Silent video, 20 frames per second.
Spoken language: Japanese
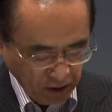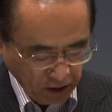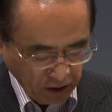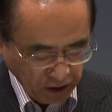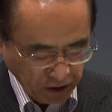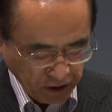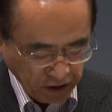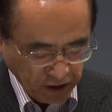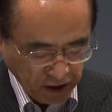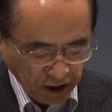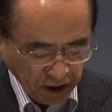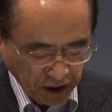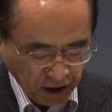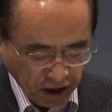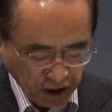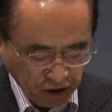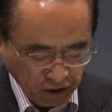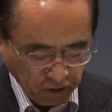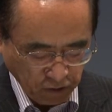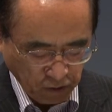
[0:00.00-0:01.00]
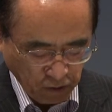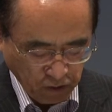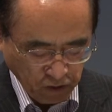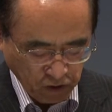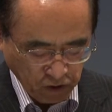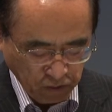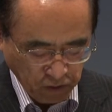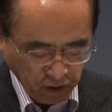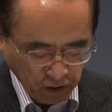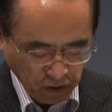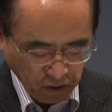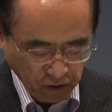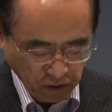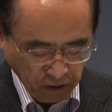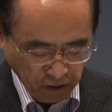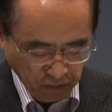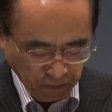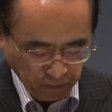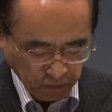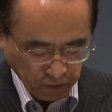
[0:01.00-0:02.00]
実践研究の取り組みを
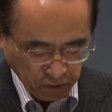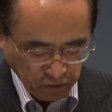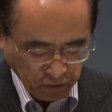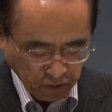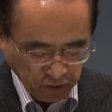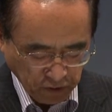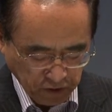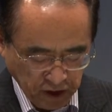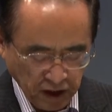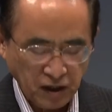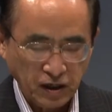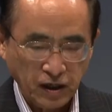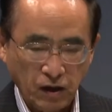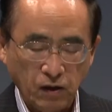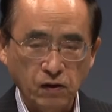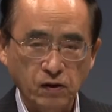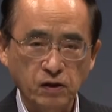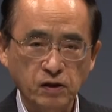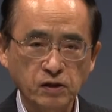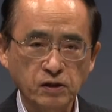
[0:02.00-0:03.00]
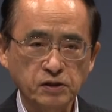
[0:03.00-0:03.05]
とその成果を